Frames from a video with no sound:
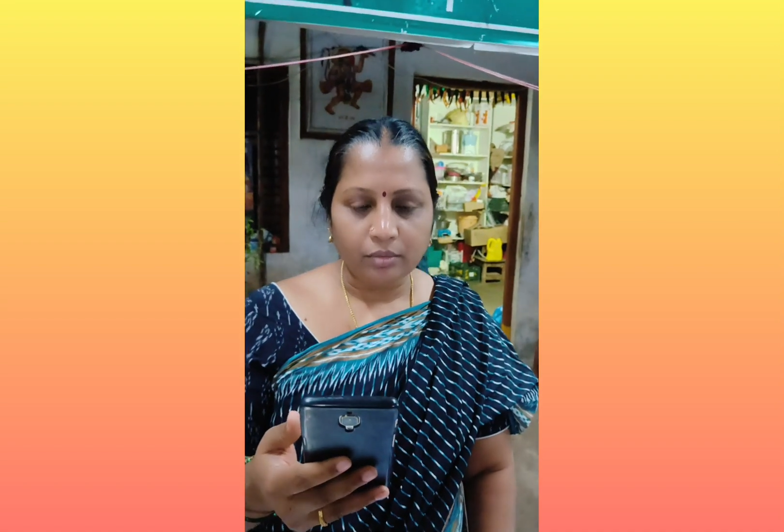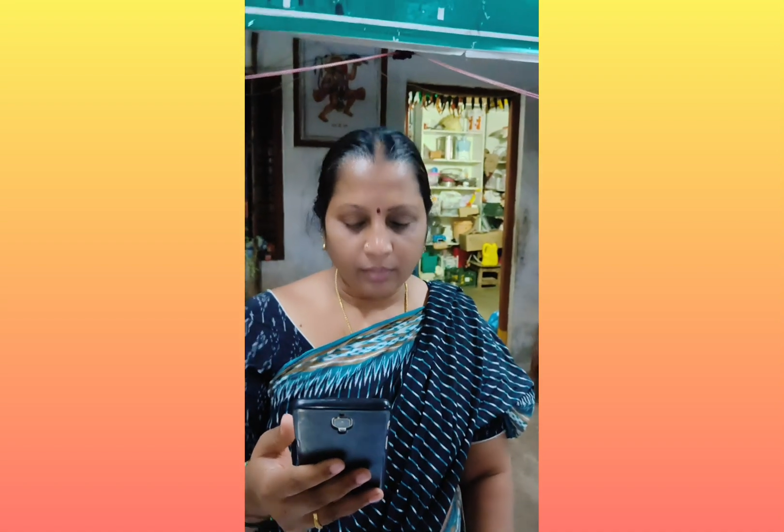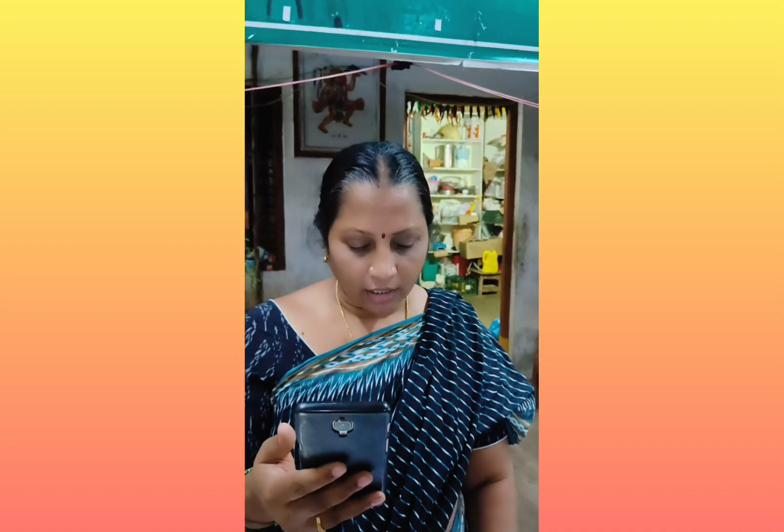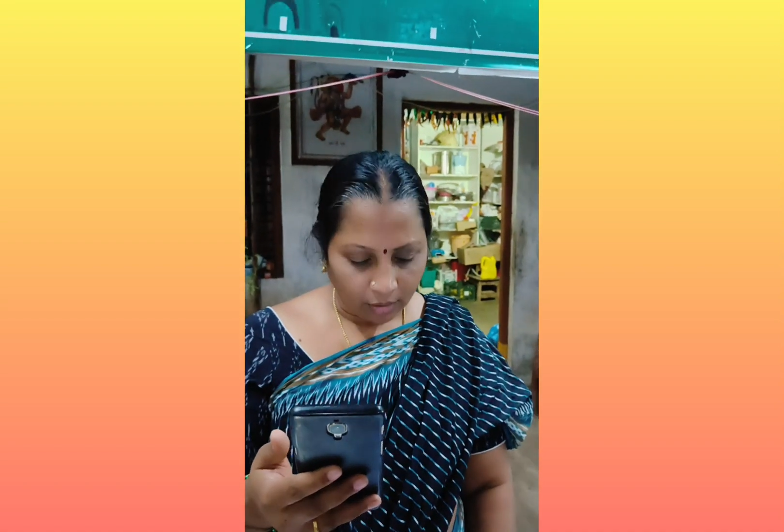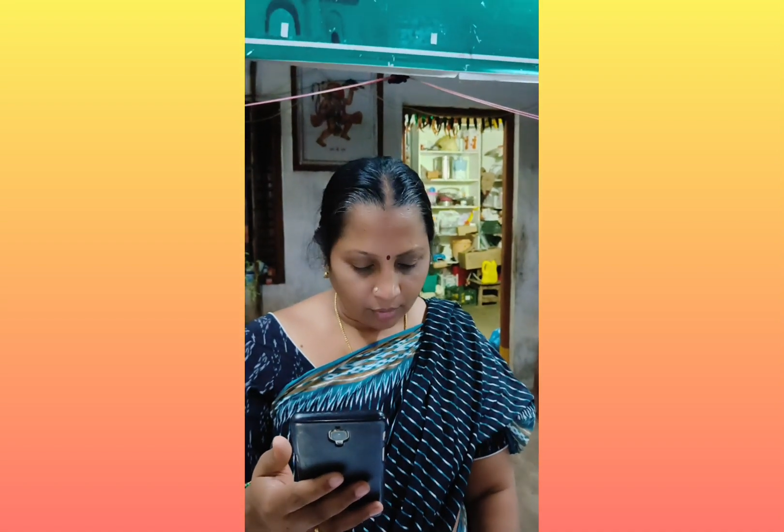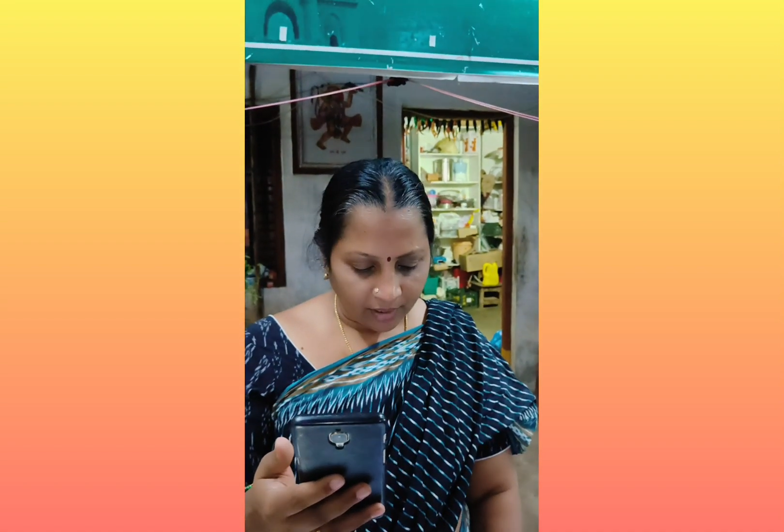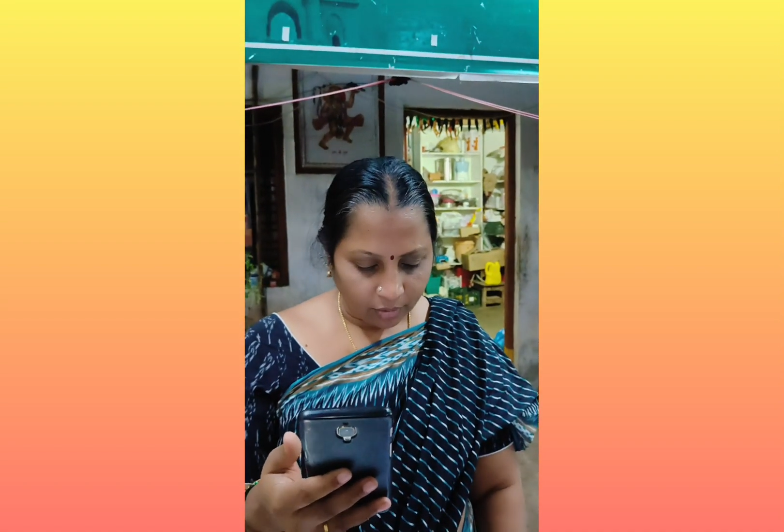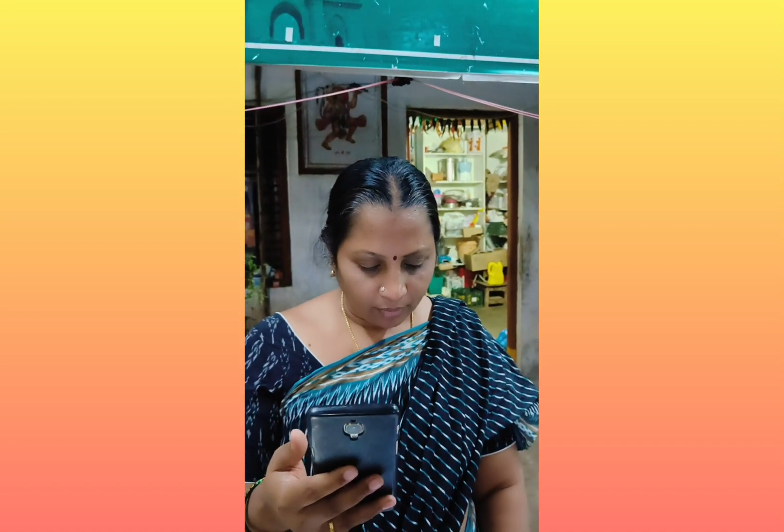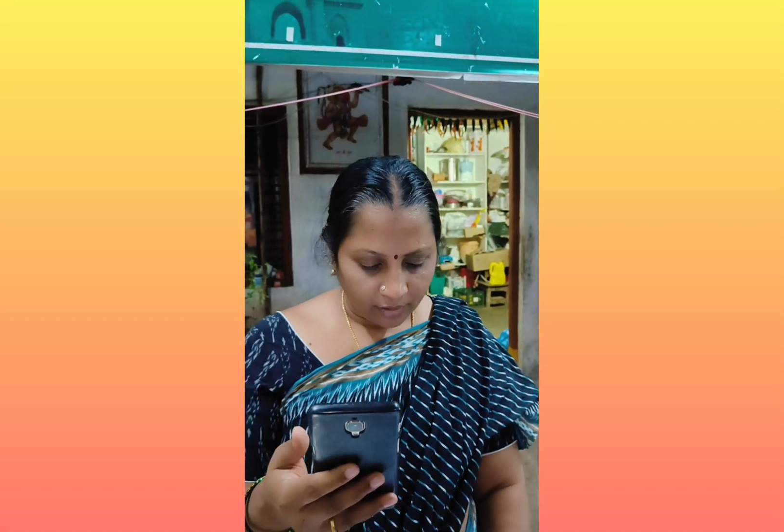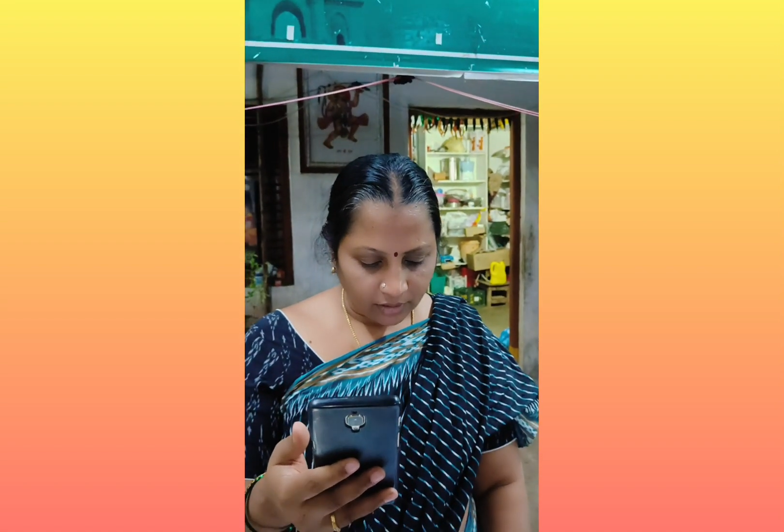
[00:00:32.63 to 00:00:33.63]
మీరు మీ
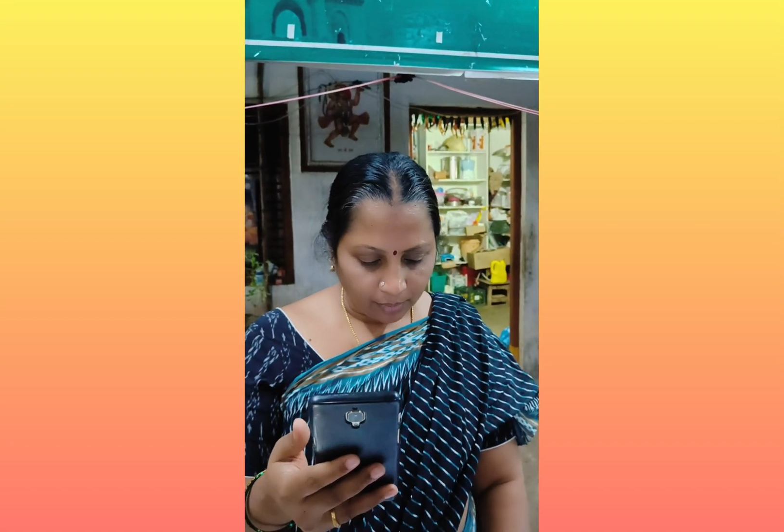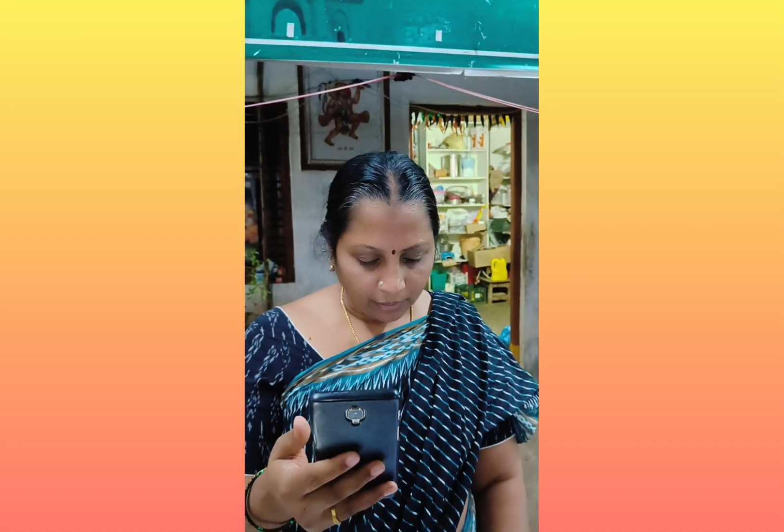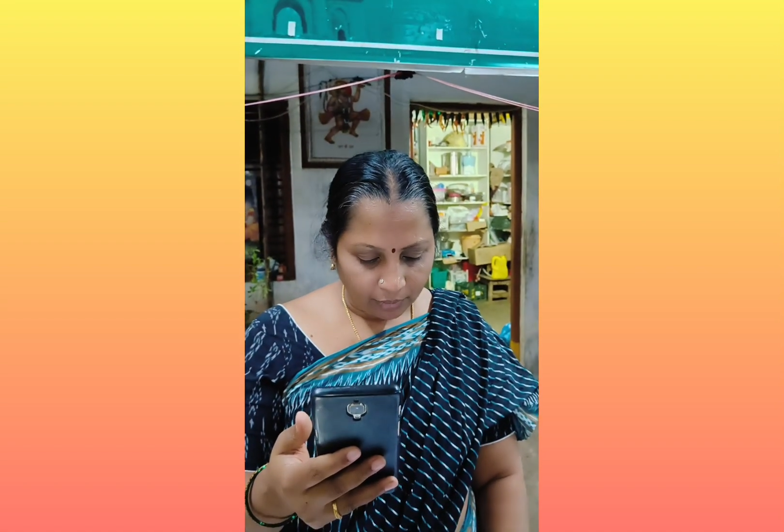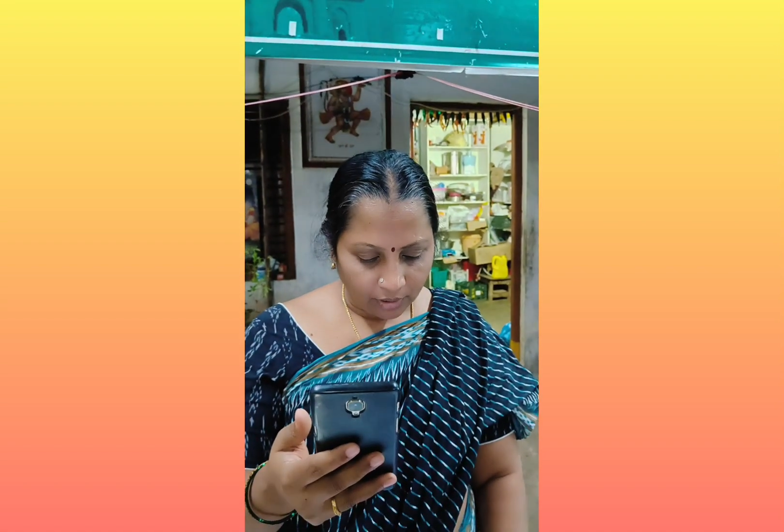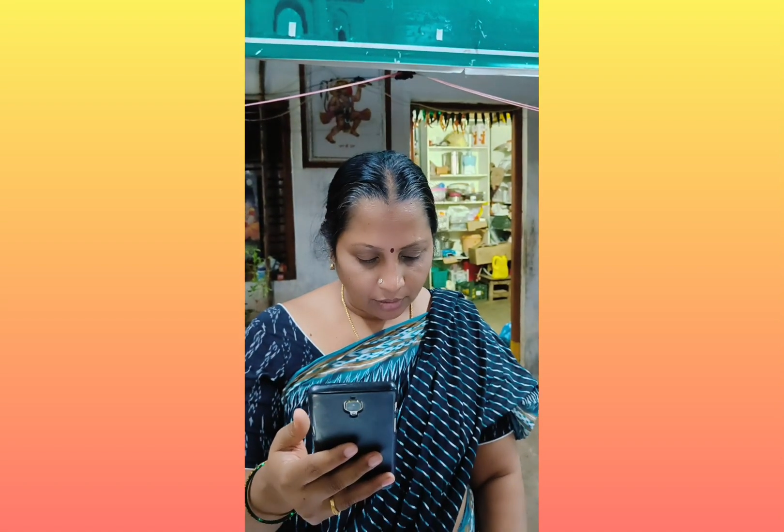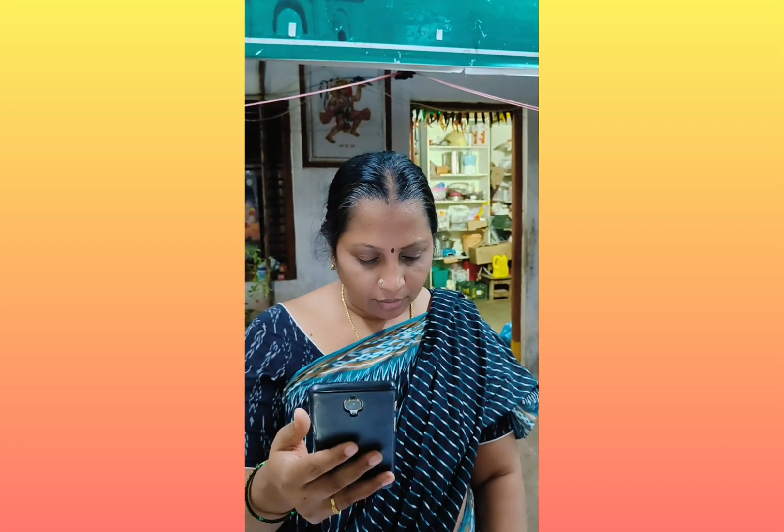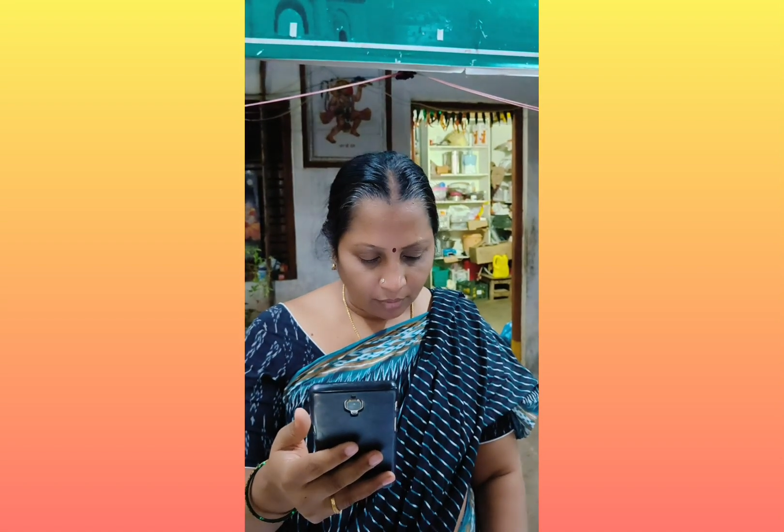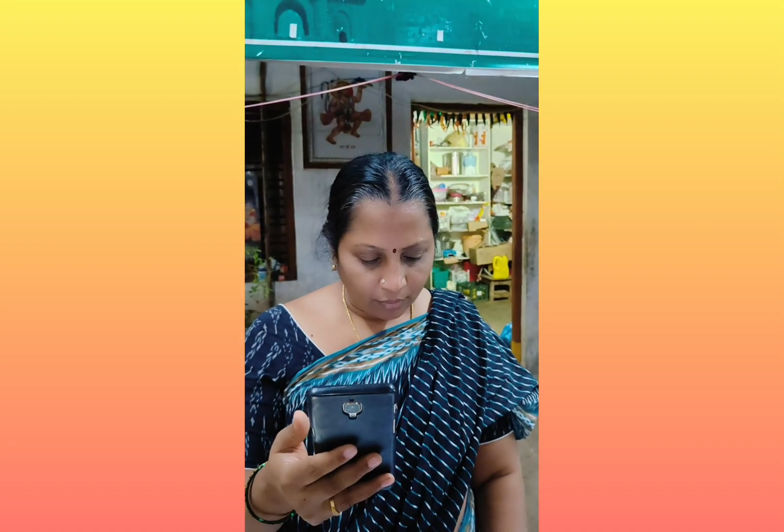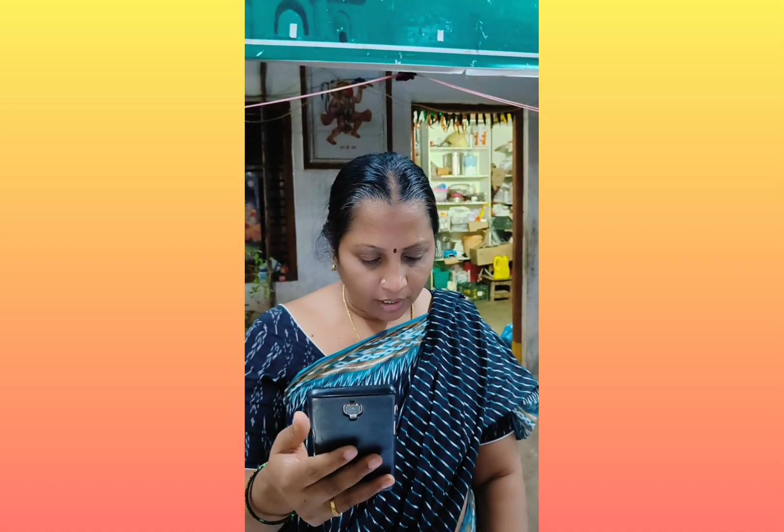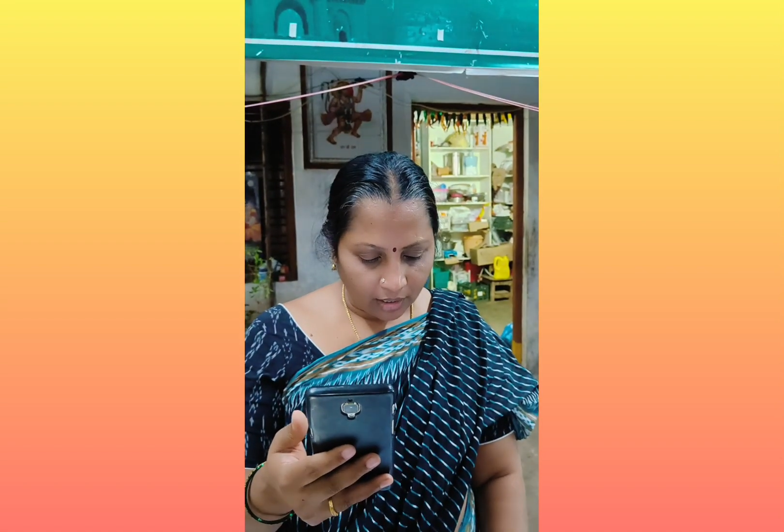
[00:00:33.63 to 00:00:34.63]
కుటుంబ సభ్యులు నిండు
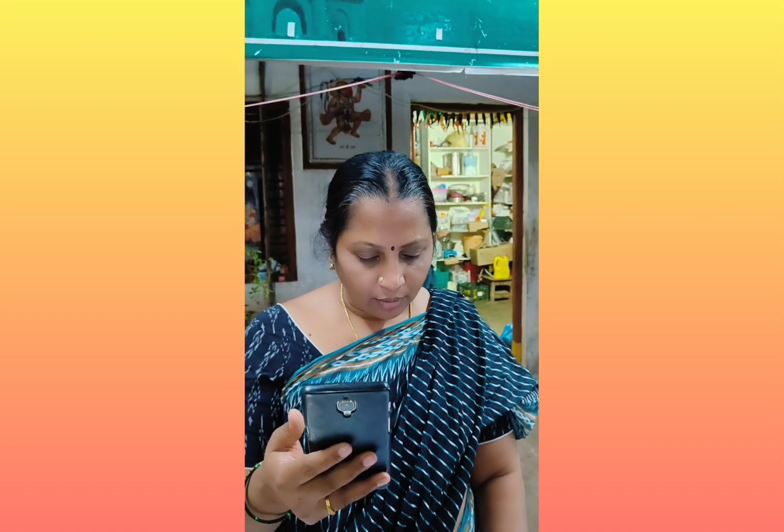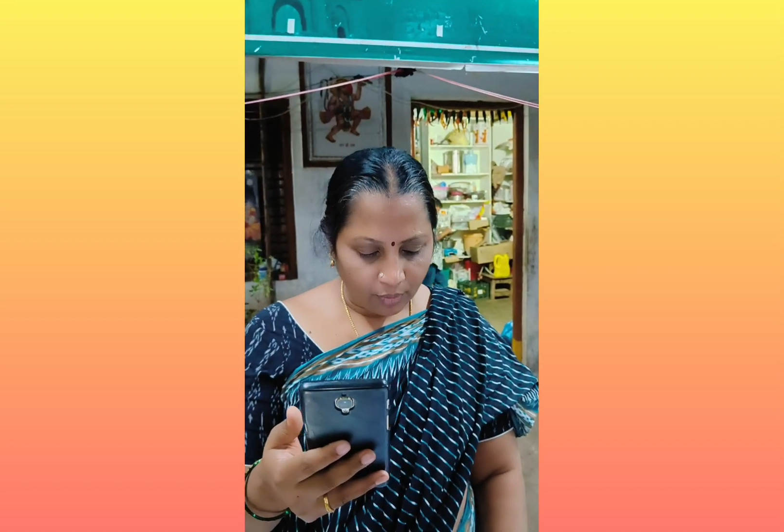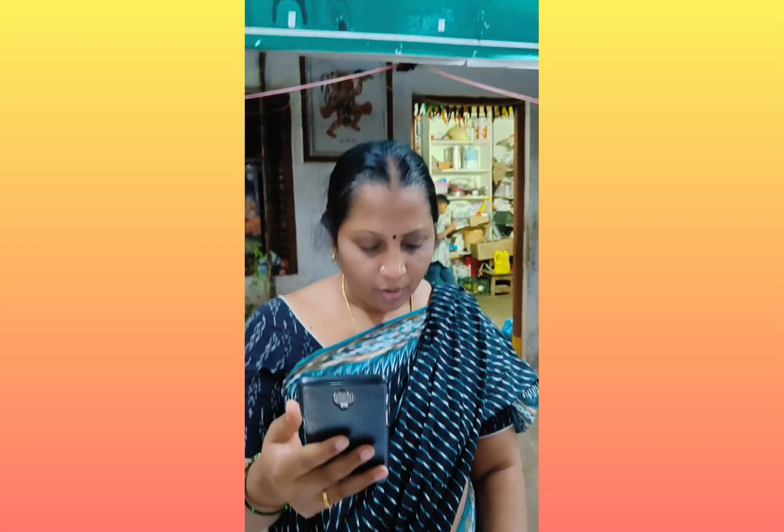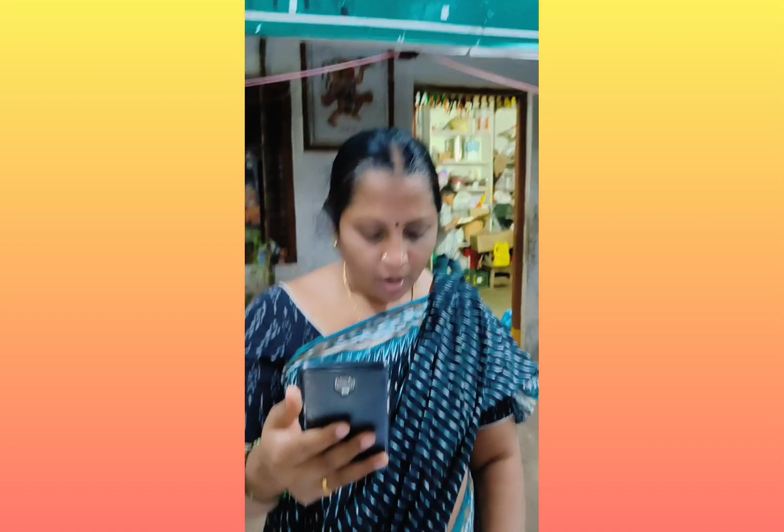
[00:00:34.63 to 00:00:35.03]
నూరేళ్ళు